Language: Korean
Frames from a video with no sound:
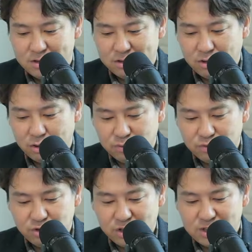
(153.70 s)
아, 그래서
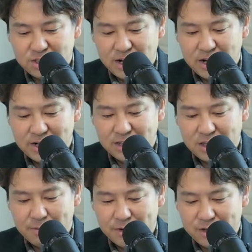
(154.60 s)
어떤 분들은 이사 갈
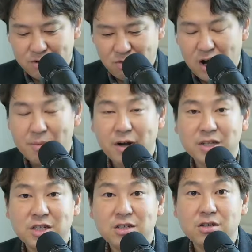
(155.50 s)
때마다
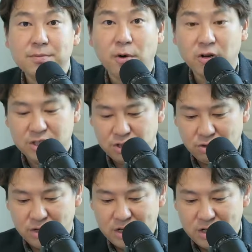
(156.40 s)
과감하게 책들을
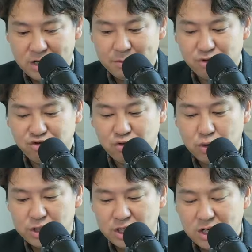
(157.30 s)
버리시거나 아니면
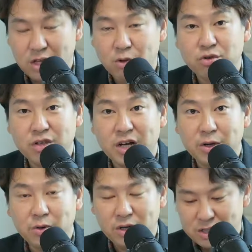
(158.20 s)
중고시장에
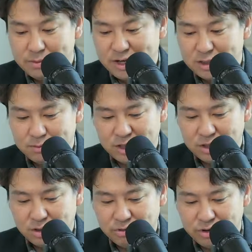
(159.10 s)
내놓는다, 이렇게 이제 말씀을
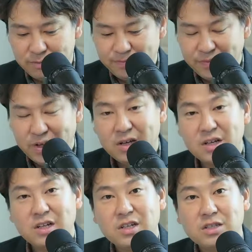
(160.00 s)
하시더라고요.
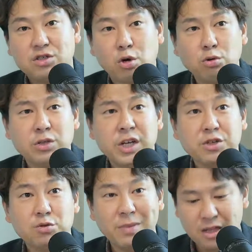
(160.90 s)
저도
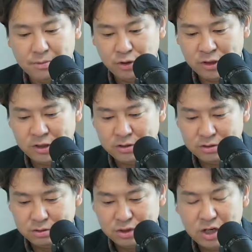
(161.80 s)
책이 좀 많은
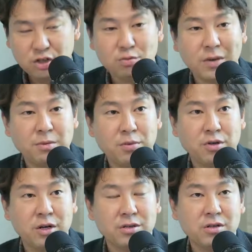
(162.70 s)
편이에요. 저도 책이 좀 많은
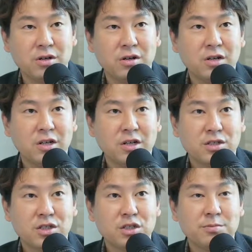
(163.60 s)
편이라서
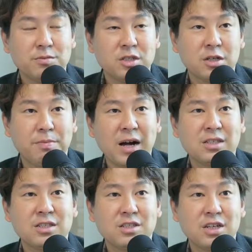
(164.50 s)
지금 이제
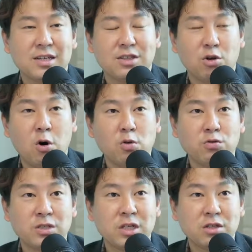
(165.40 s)
박스에
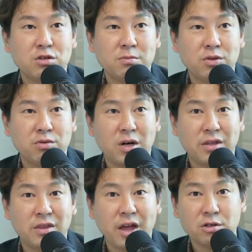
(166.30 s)
넣어놓은 책들만도
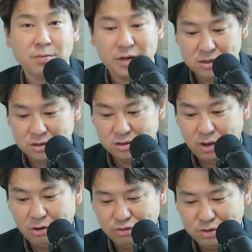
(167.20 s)
한 대여섯
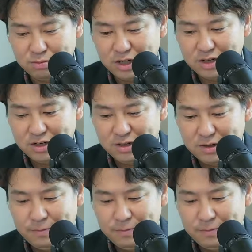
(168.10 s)
박스 되고 있습니다.